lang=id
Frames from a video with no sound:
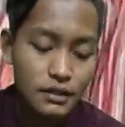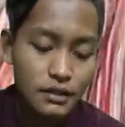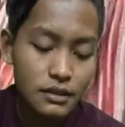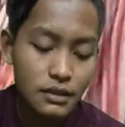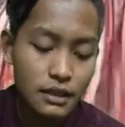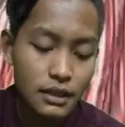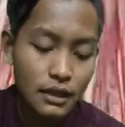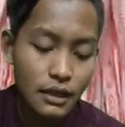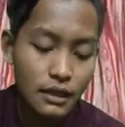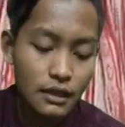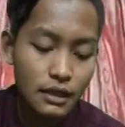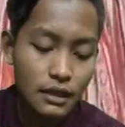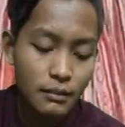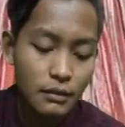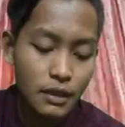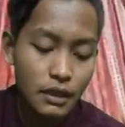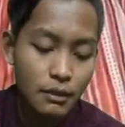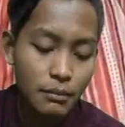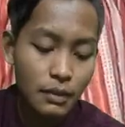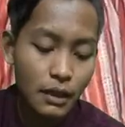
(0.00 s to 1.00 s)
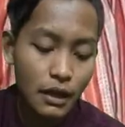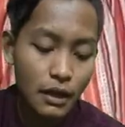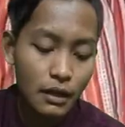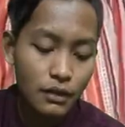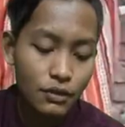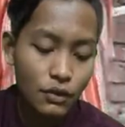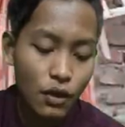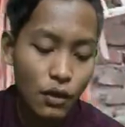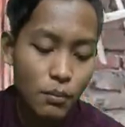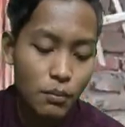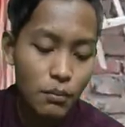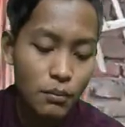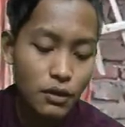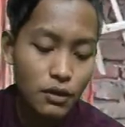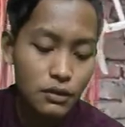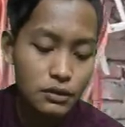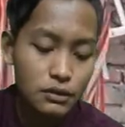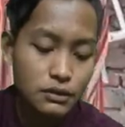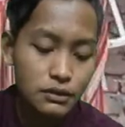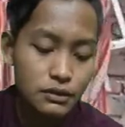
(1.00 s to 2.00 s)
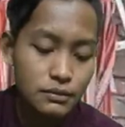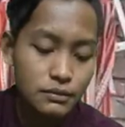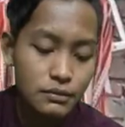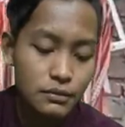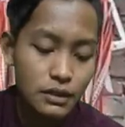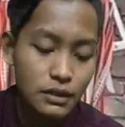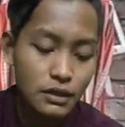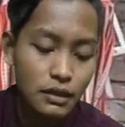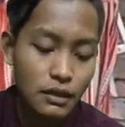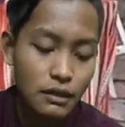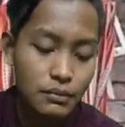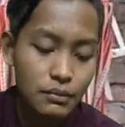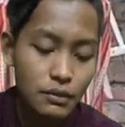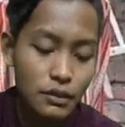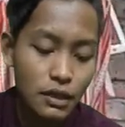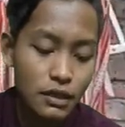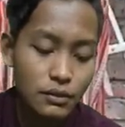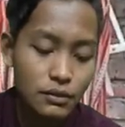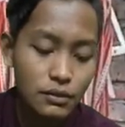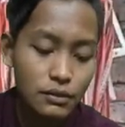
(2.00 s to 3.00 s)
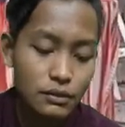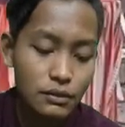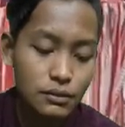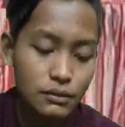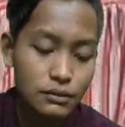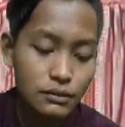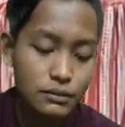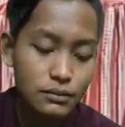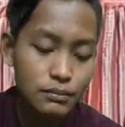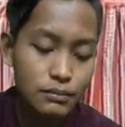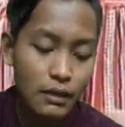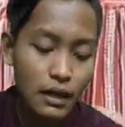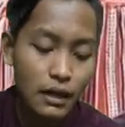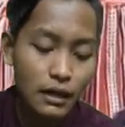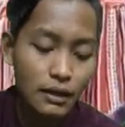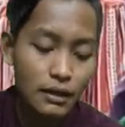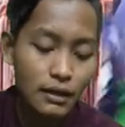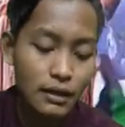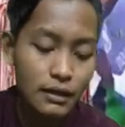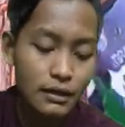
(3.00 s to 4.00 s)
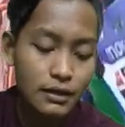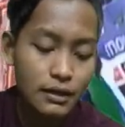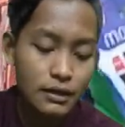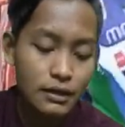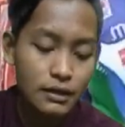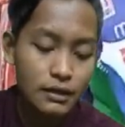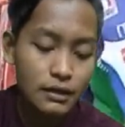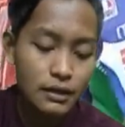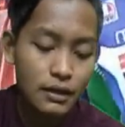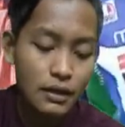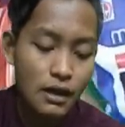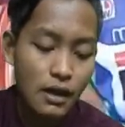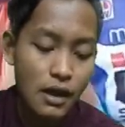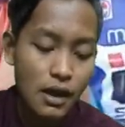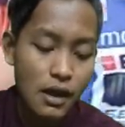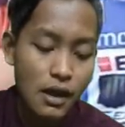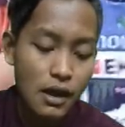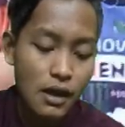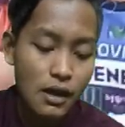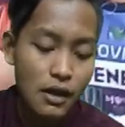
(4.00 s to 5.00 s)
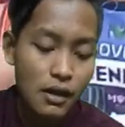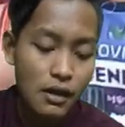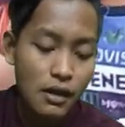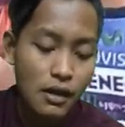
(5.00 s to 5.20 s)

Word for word: di kandang milik Pak Tomo. Kita buka dulu pagernya. Kakos.